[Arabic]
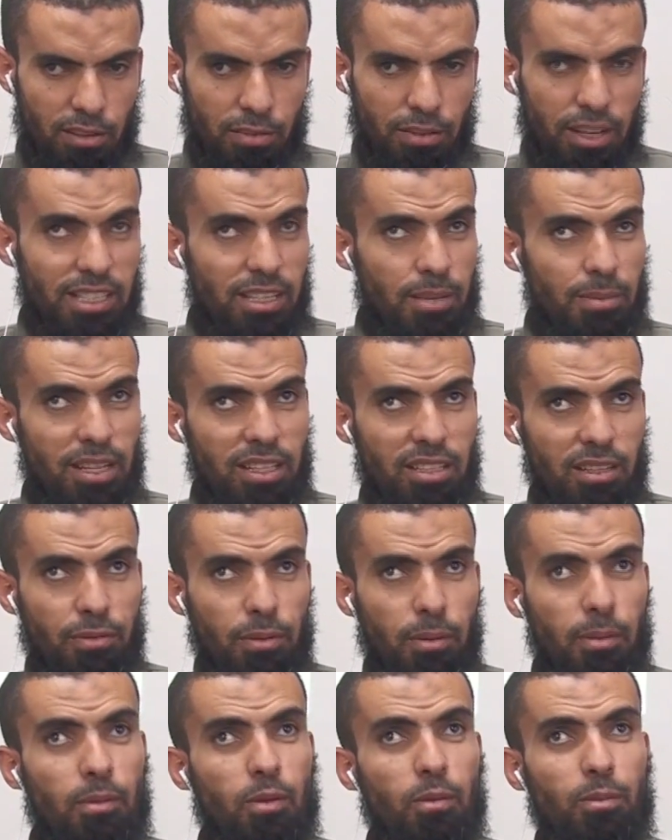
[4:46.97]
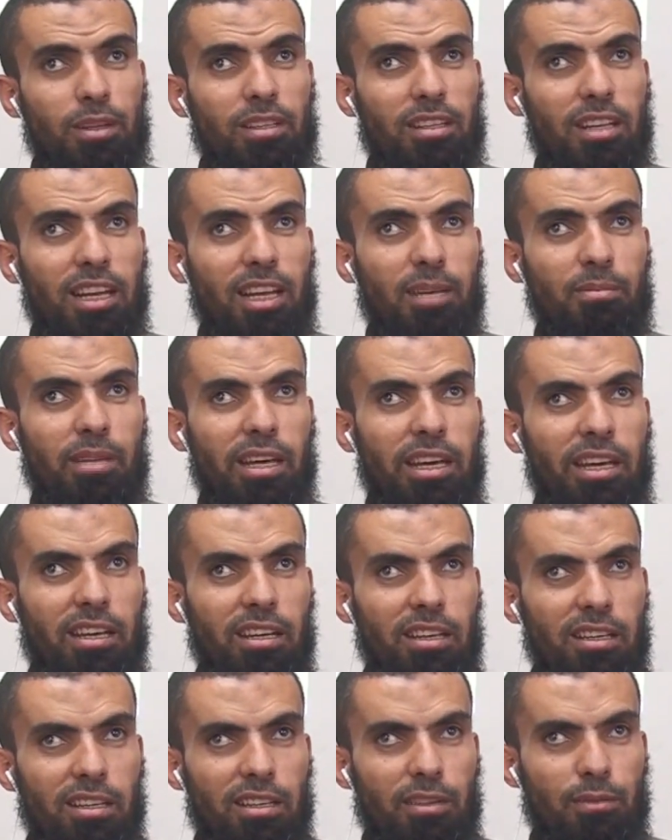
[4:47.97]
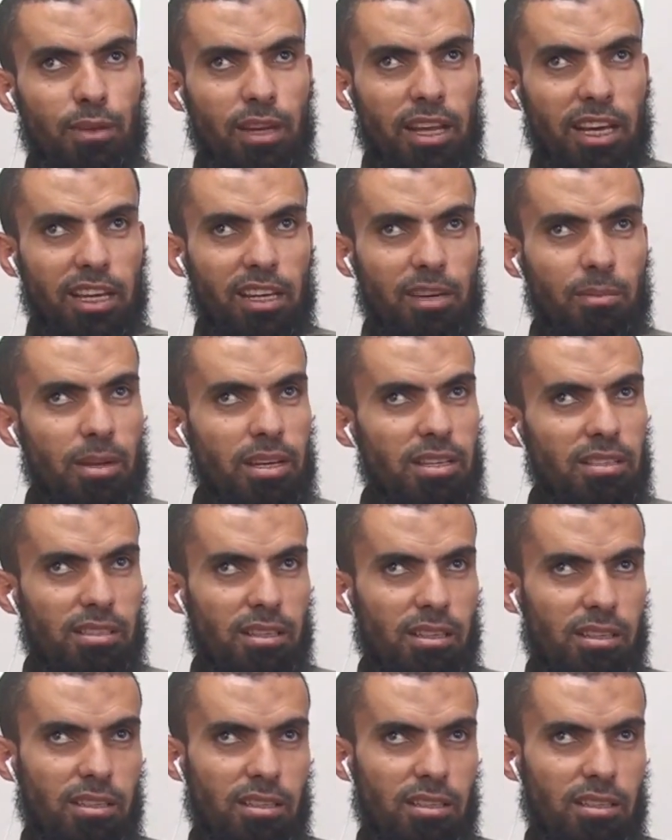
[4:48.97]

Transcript: فهذا مدح فما بالك بيطلع العيب ده ايه؟ في الاخر ميزه